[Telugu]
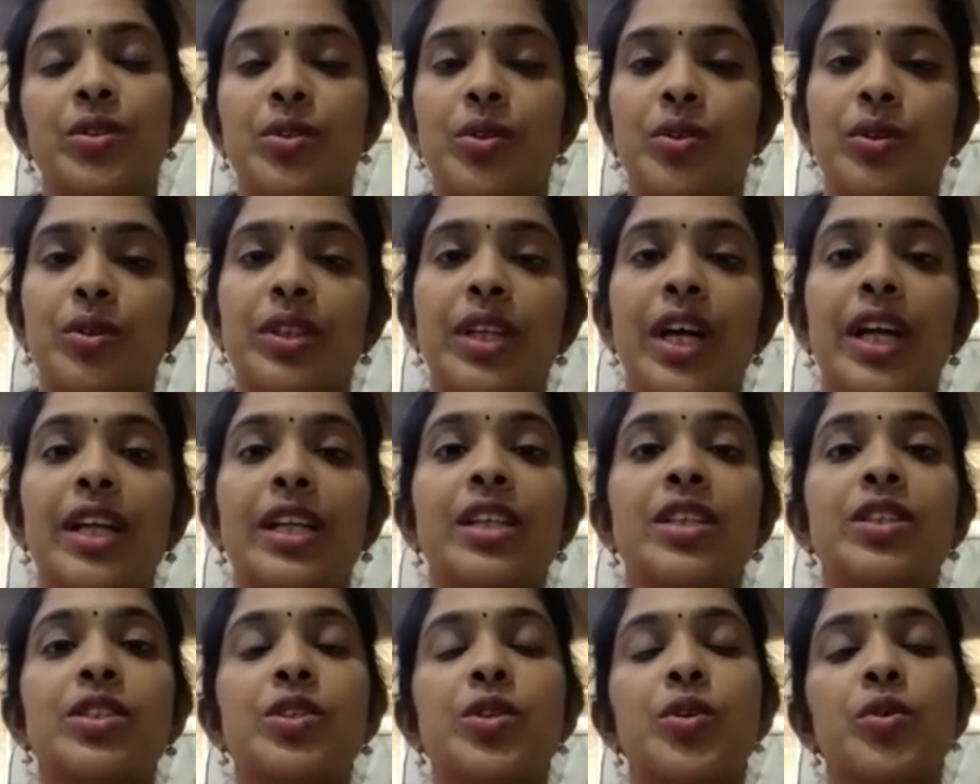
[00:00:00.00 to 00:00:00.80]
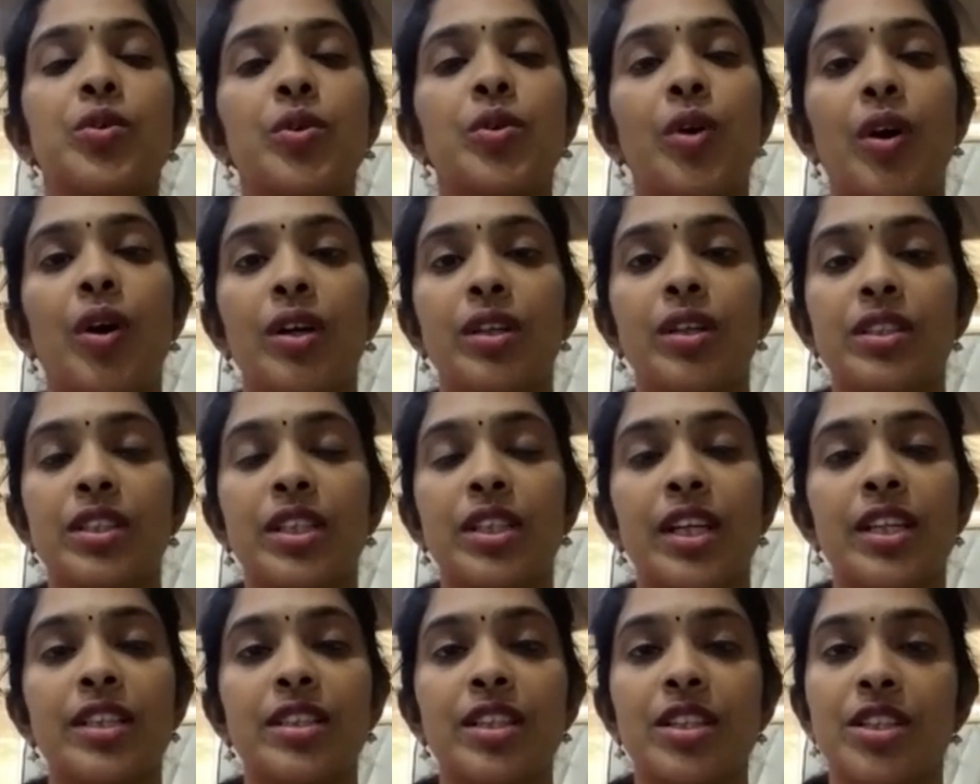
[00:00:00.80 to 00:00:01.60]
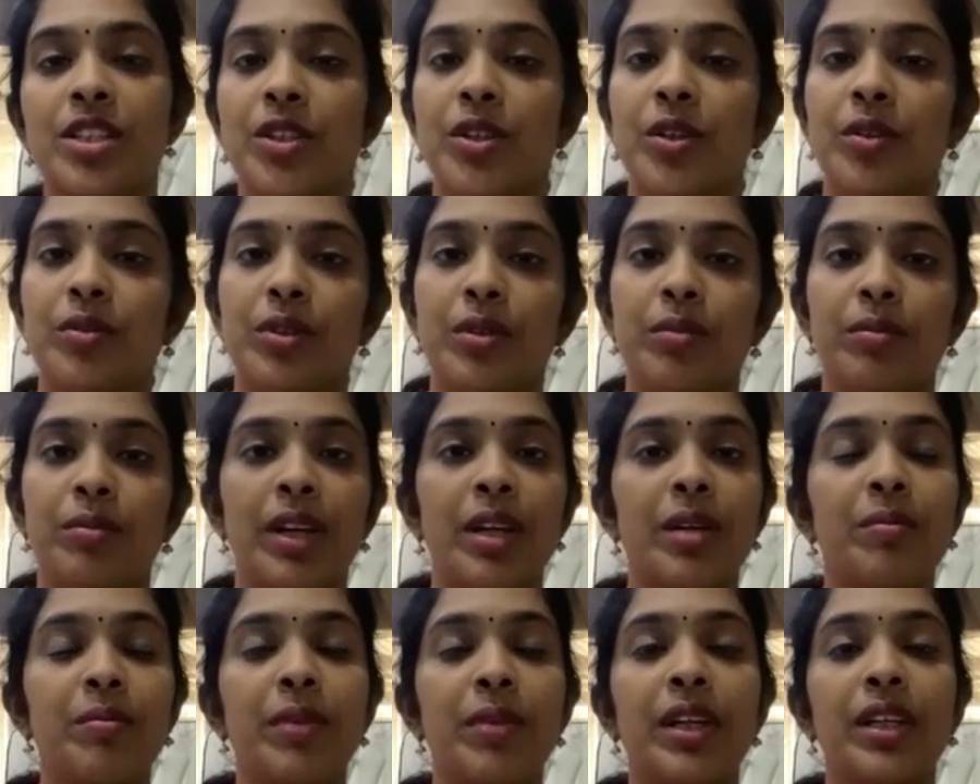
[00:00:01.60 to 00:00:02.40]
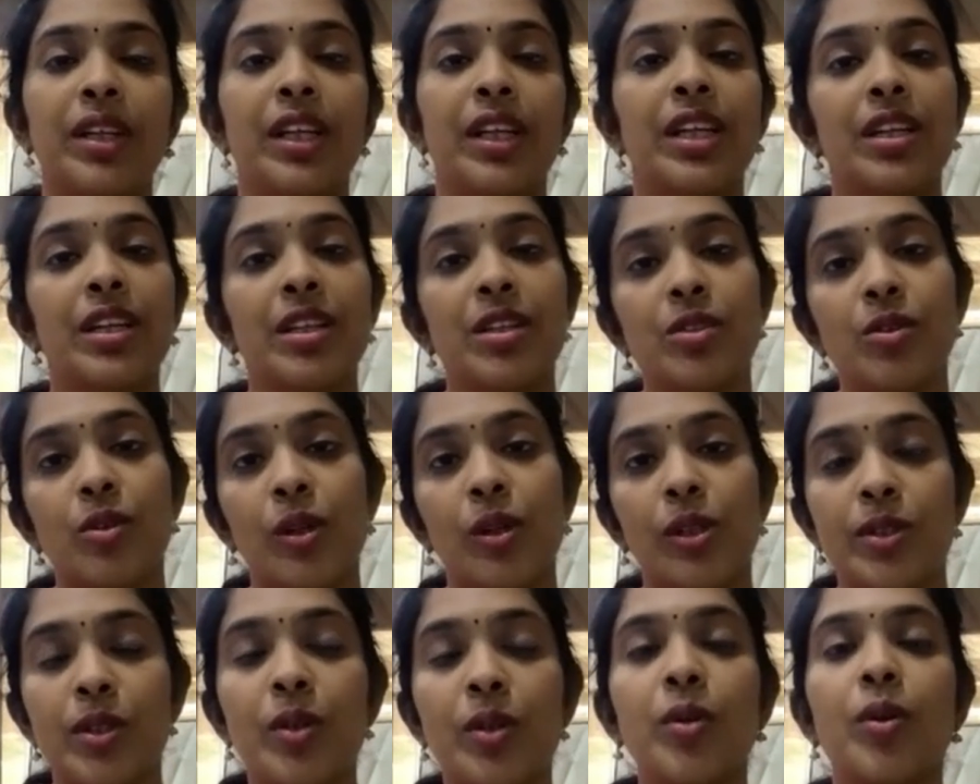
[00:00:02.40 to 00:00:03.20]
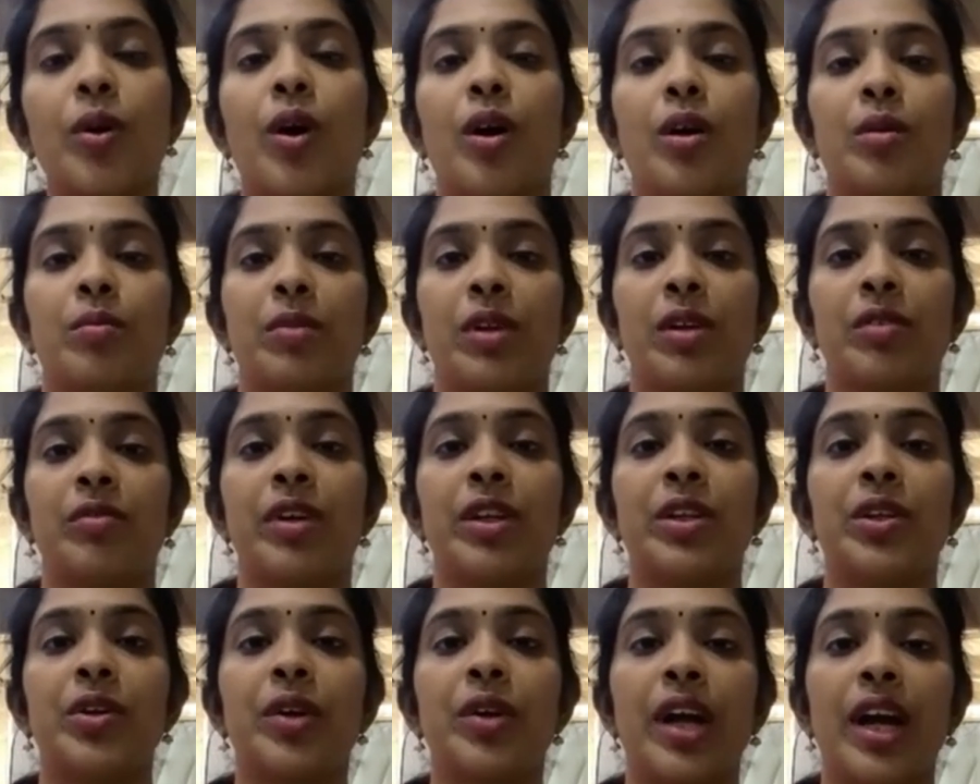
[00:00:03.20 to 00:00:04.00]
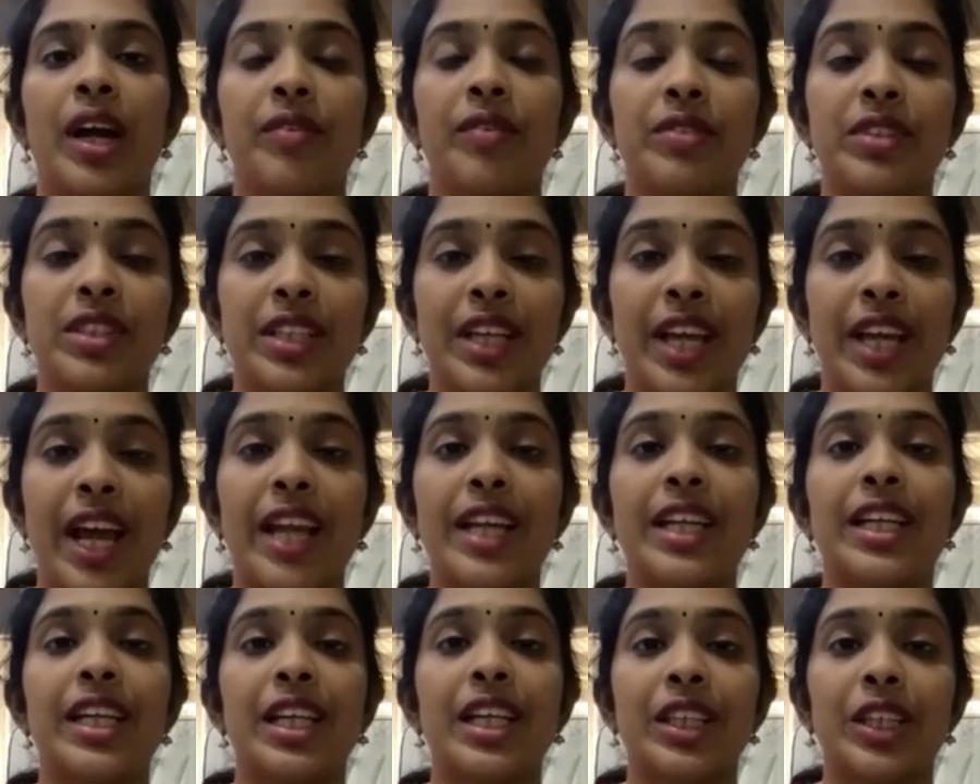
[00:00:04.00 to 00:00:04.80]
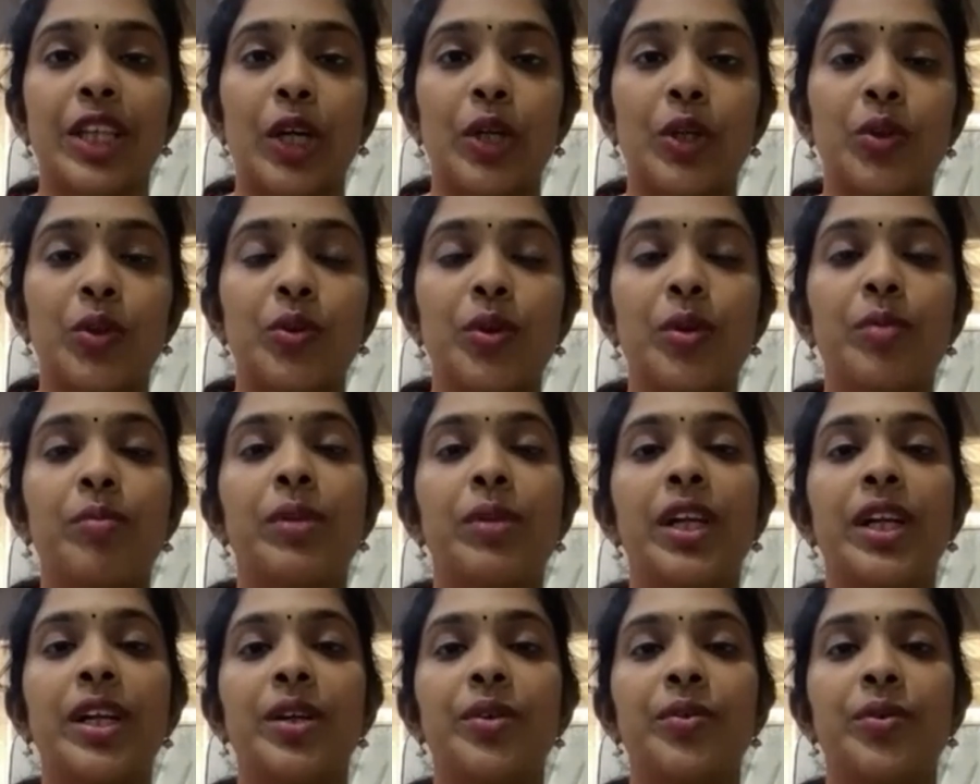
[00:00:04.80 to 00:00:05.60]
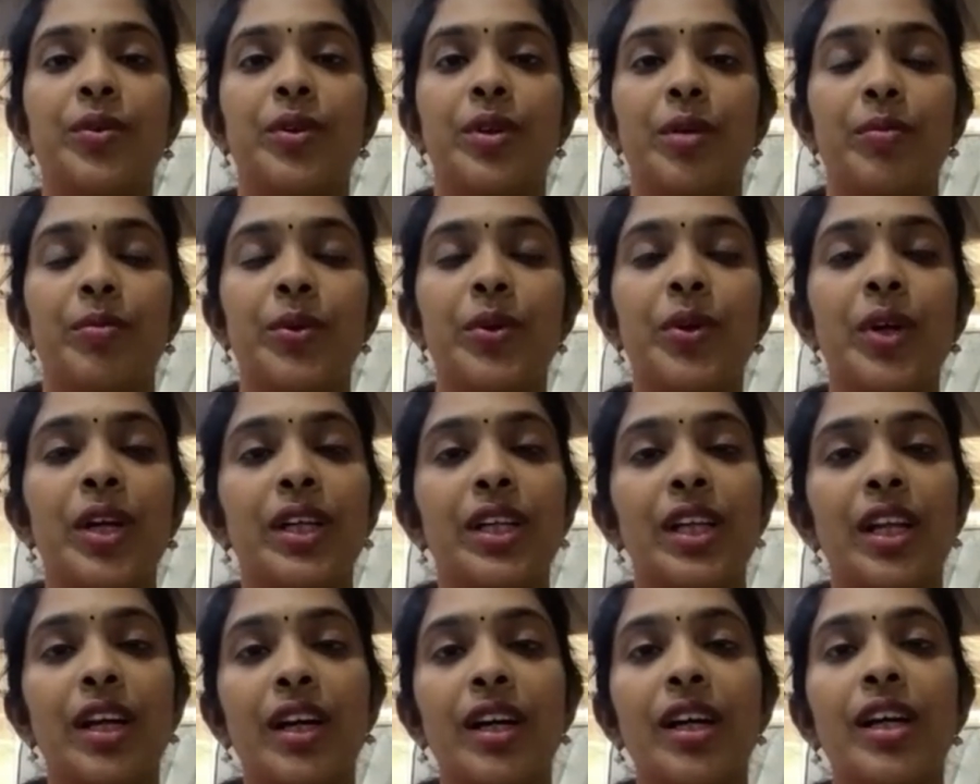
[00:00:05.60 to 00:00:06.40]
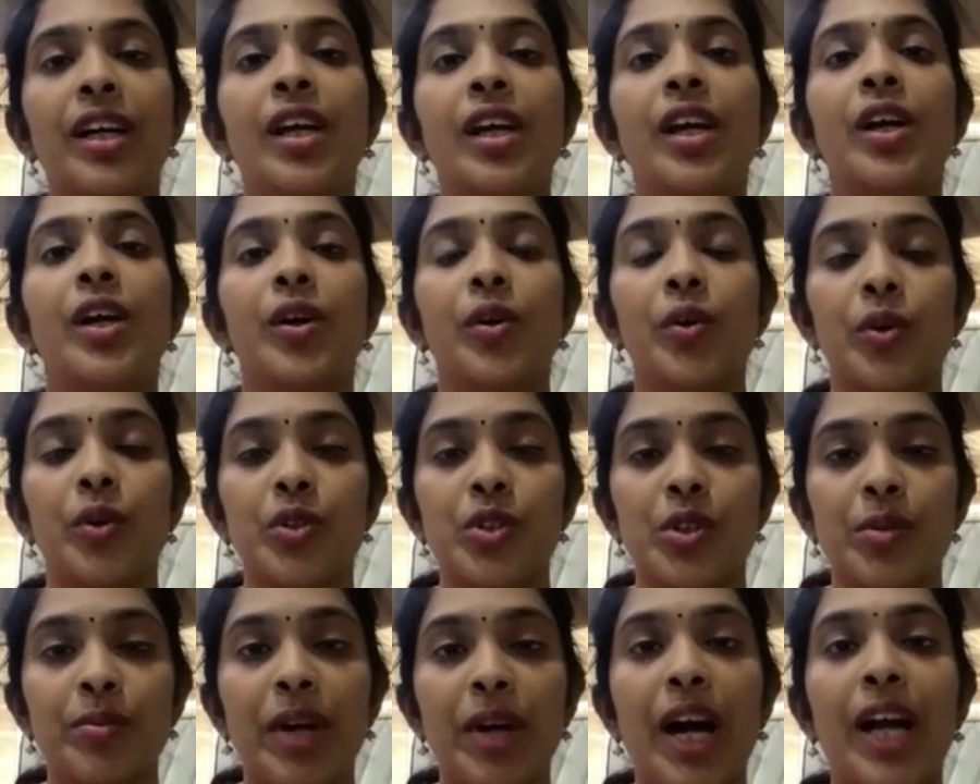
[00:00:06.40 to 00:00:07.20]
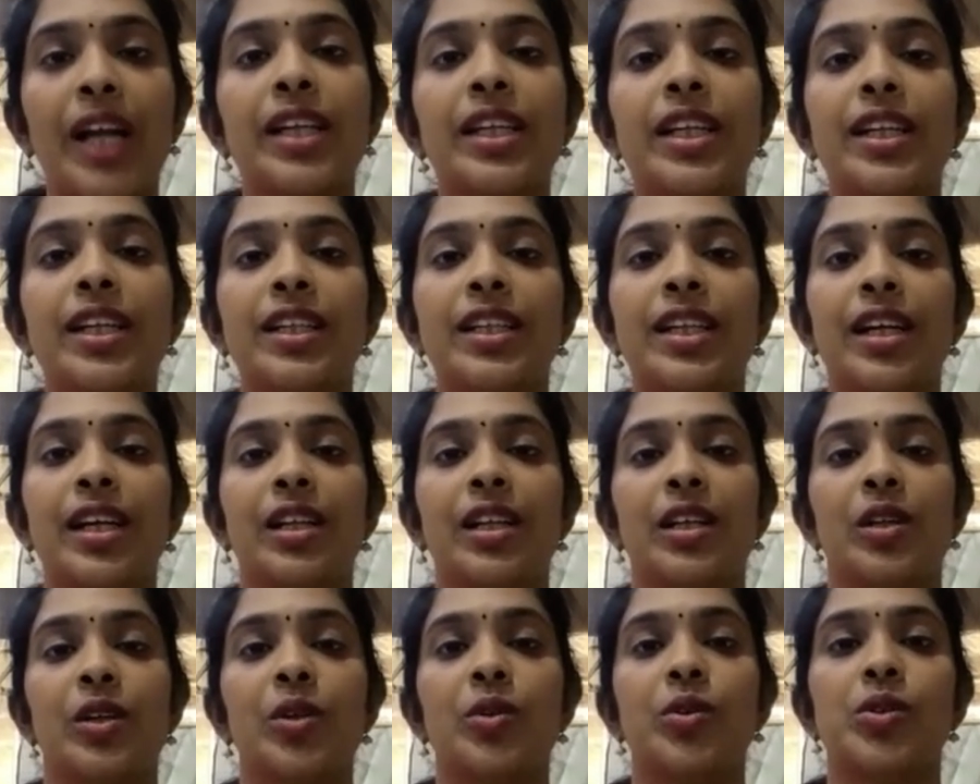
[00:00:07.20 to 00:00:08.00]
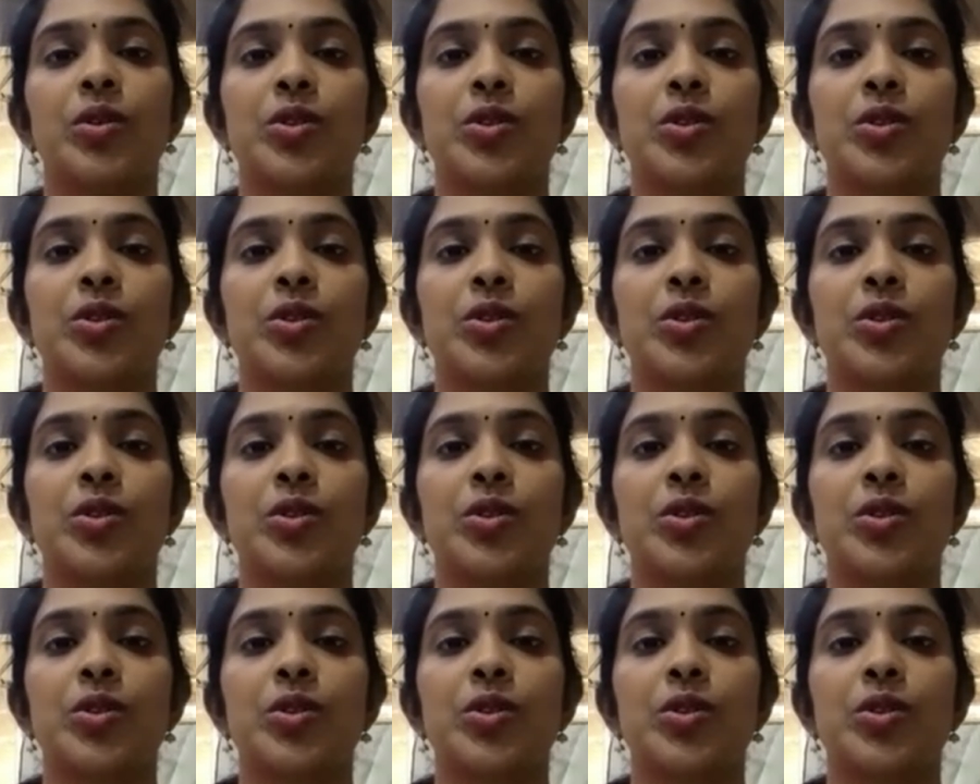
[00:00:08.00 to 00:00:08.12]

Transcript: సో దట్ ఈస్ డ్యూ టు ఆక్సిడైజేషన్ ఆఫ్ ద బ్లడ్ బట్ ఇట్ ఈస్ ఆల్సో నార్మల్ వెన్ యూ హ్యావ్ స్కాంటీ తక్కువ బ్లీడింగ్ ఉన్నప్పుడు అట్లా కొంచెం ఆల్టర్డ్ కలర్ లో